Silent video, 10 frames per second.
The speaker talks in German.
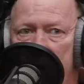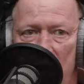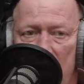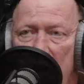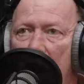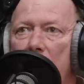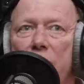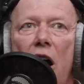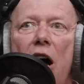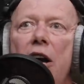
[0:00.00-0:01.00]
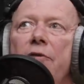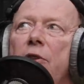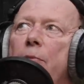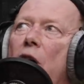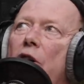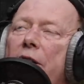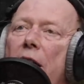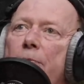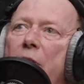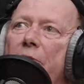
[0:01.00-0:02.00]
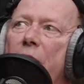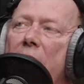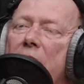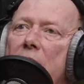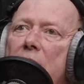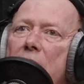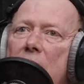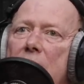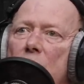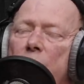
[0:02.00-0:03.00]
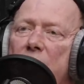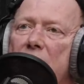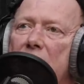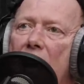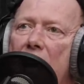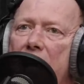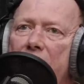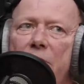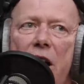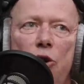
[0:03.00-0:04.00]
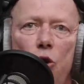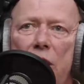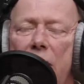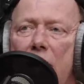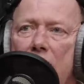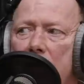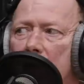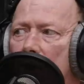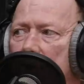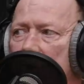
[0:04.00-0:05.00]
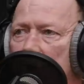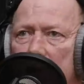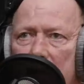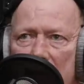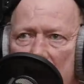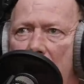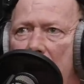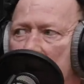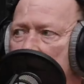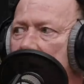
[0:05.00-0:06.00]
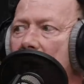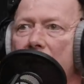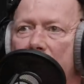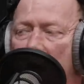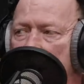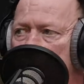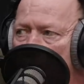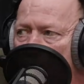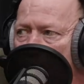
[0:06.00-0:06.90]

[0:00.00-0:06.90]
Sie sagen, nein, wir brauchen ein perfektes Gesetz und bis dahin werden 180.000 Leute jährlich weiter